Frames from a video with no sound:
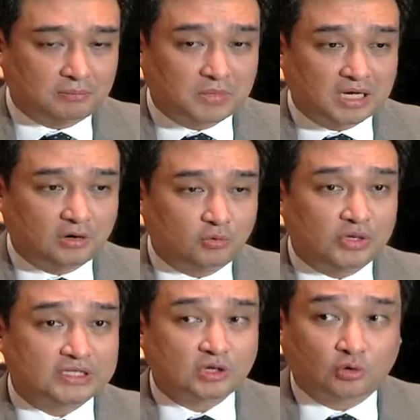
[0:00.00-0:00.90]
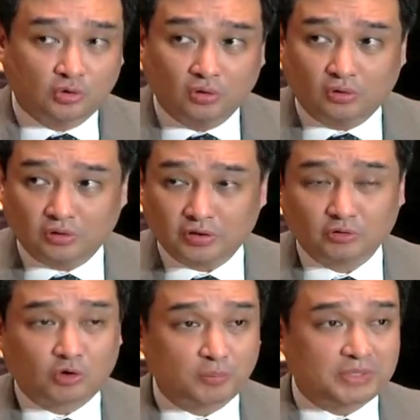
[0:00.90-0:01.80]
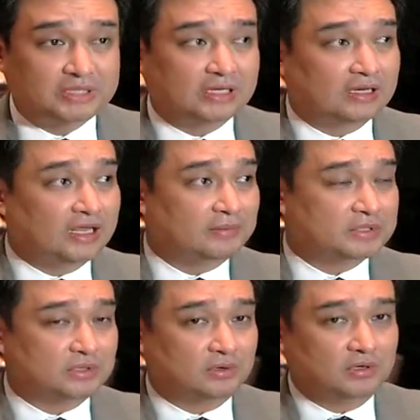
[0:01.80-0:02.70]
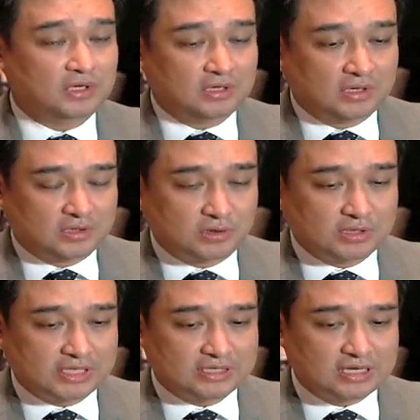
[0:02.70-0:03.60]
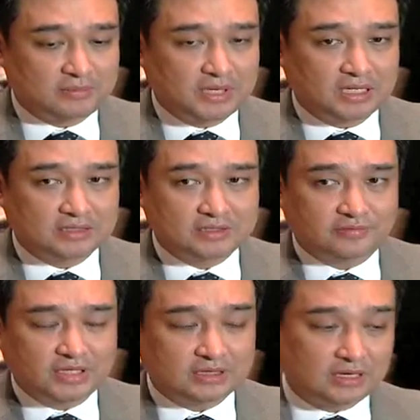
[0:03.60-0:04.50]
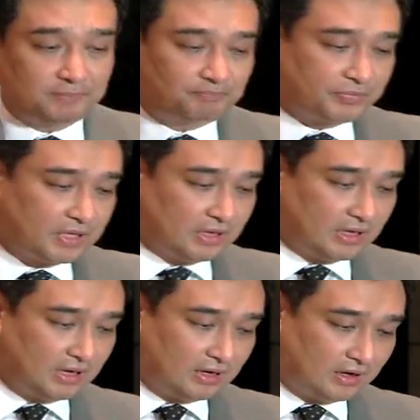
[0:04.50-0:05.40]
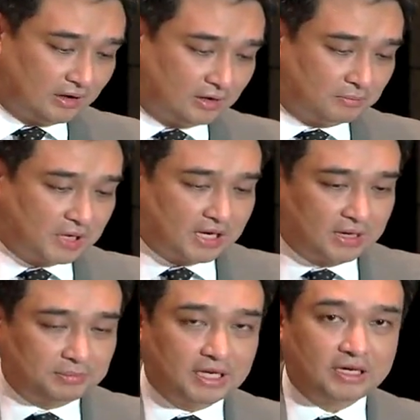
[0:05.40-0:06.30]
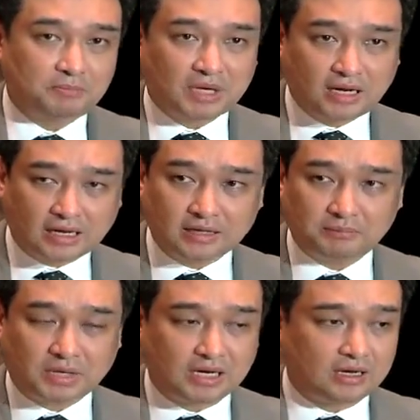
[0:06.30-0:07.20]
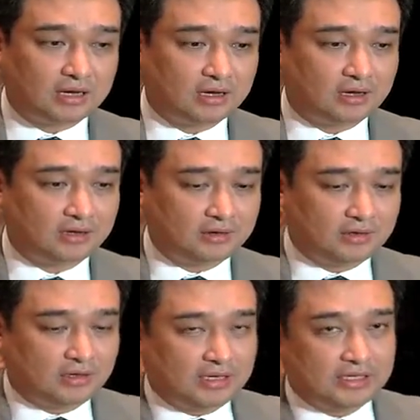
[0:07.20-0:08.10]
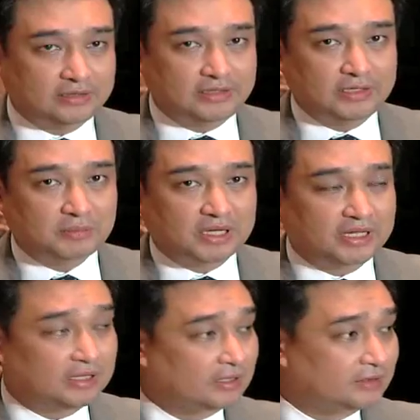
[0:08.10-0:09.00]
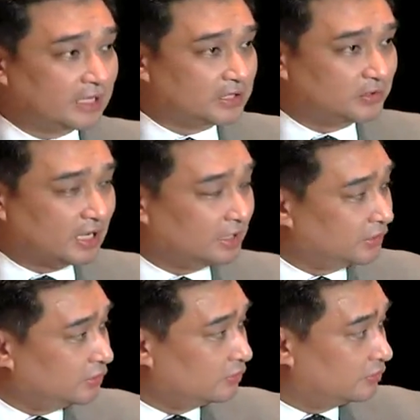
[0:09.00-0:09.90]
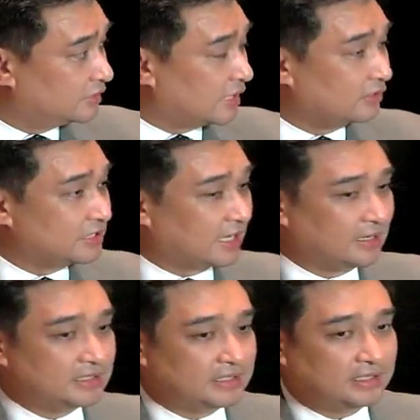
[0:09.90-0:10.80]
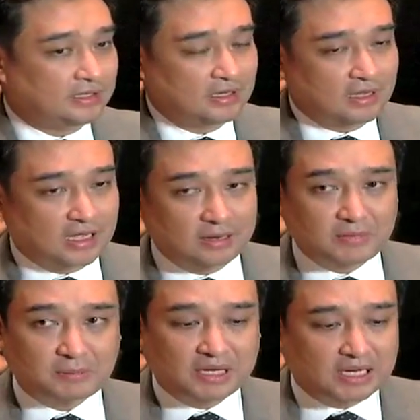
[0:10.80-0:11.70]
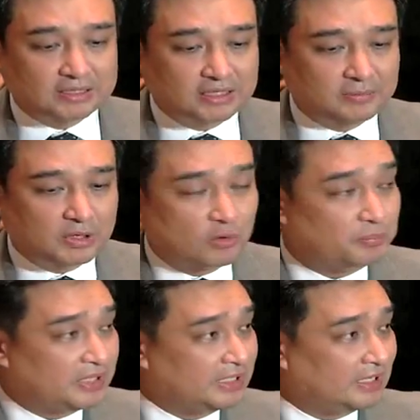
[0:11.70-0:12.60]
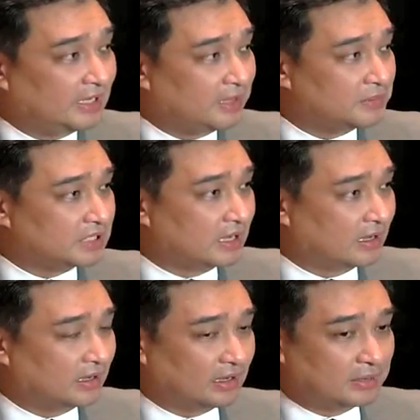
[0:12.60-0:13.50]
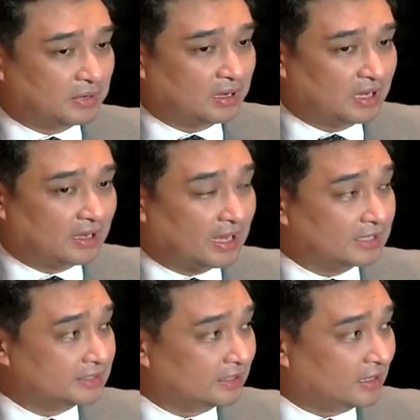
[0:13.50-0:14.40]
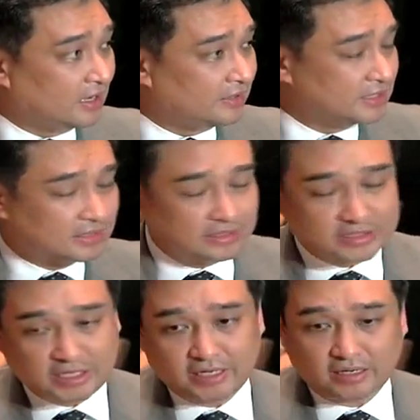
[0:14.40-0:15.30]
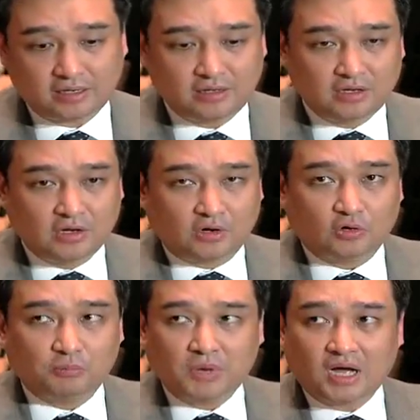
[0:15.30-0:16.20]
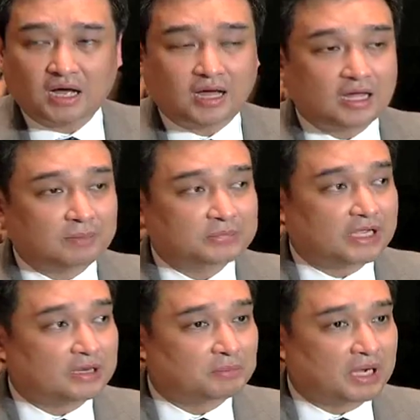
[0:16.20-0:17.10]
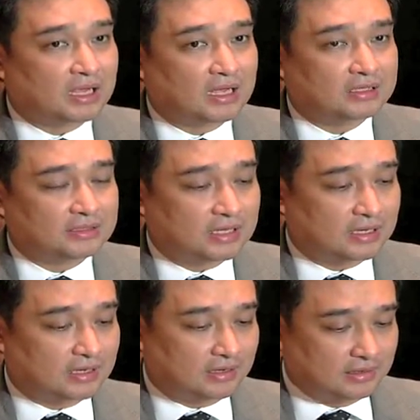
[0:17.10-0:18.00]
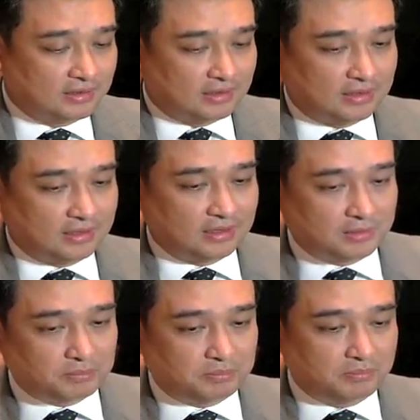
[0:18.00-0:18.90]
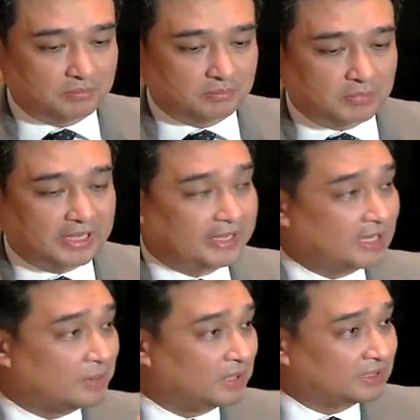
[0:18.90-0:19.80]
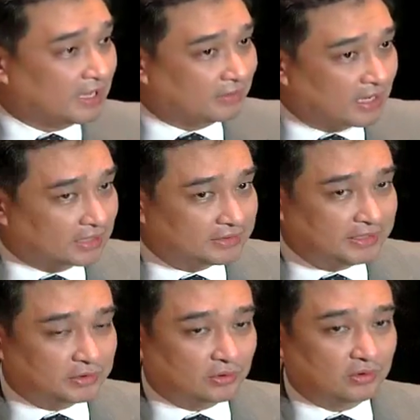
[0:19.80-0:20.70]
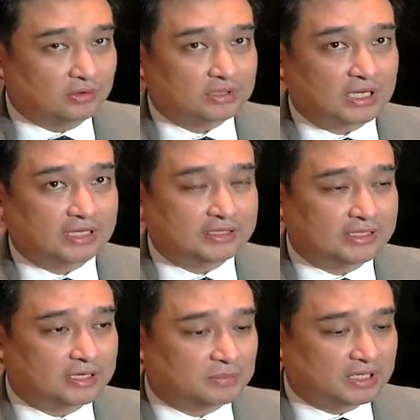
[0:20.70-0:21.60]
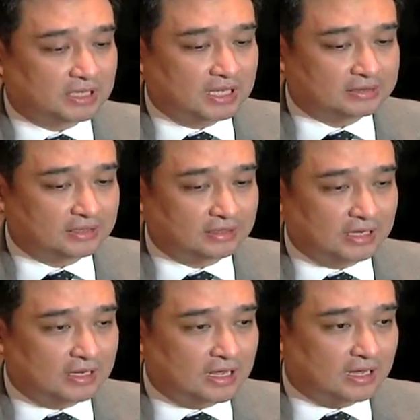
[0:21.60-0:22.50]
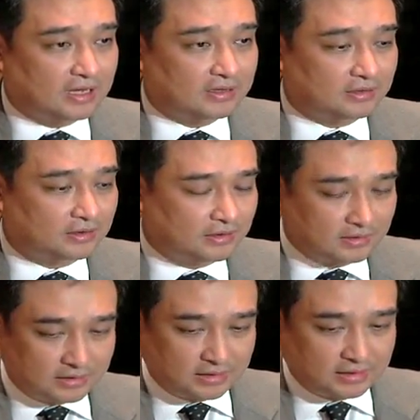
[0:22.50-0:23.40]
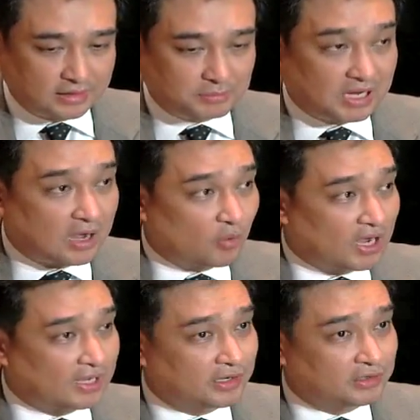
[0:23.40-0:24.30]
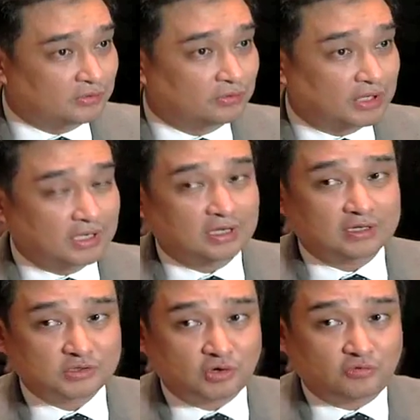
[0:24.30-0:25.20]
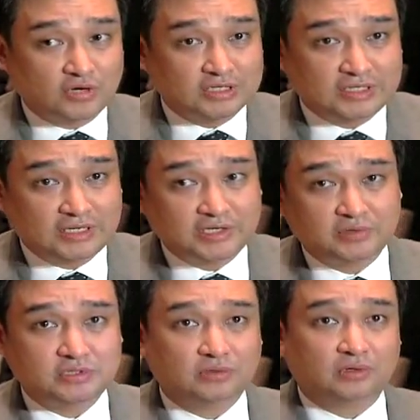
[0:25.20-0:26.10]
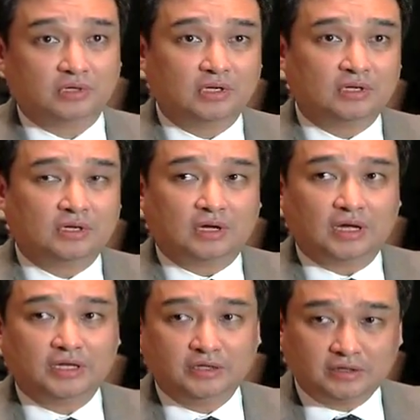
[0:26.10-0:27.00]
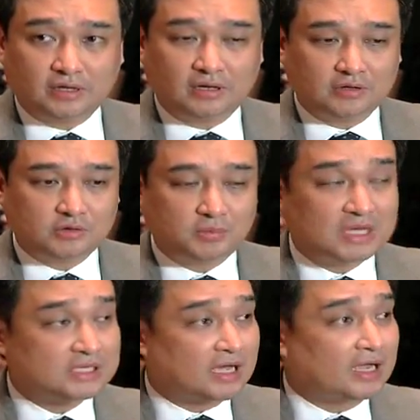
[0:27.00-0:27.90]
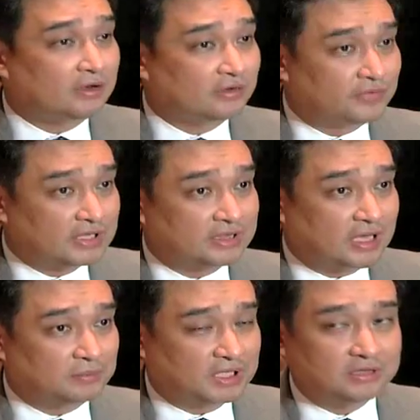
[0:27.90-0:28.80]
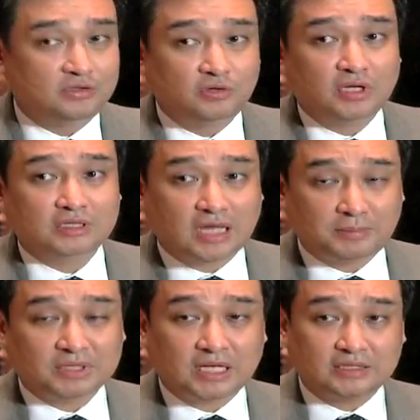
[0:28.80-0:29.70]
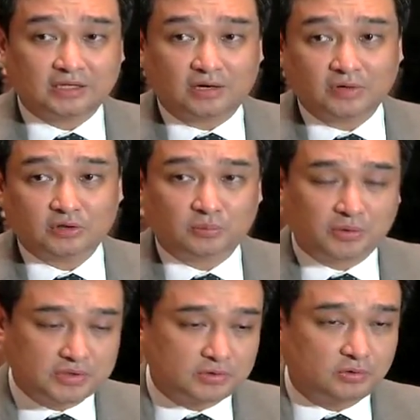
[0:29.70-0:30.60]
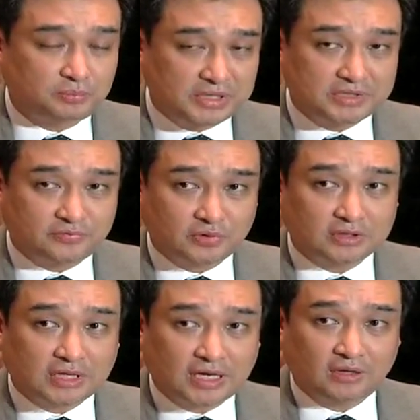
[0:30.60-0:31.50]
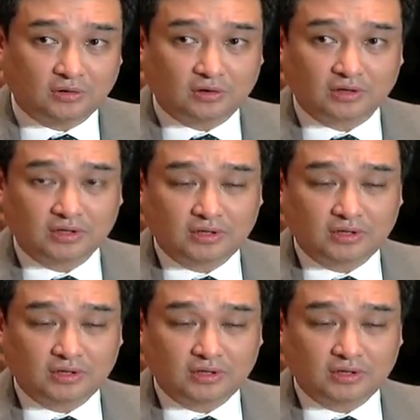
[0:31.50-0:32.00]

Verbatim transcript: mauwi sa gulo yung competing claims, no? So ang sinasabi natin sa Vietnam, uh, maghanap tayo ng paraan para hindi maging tensionado yung South China Sea. Alam naman natin na may competing claims ang ibang uh, ASEAN countries at ang China. Kung makakahanap tayo ng paraan na uh, makikinabang tayong lahat dito, na hindi naman natin kailangan uh, pag-awayan yung uh, sovereignty issues doon, ay sumasang-ayon ang Vietnam na yun ang dapat natin gawin to pursue peaceful dialogue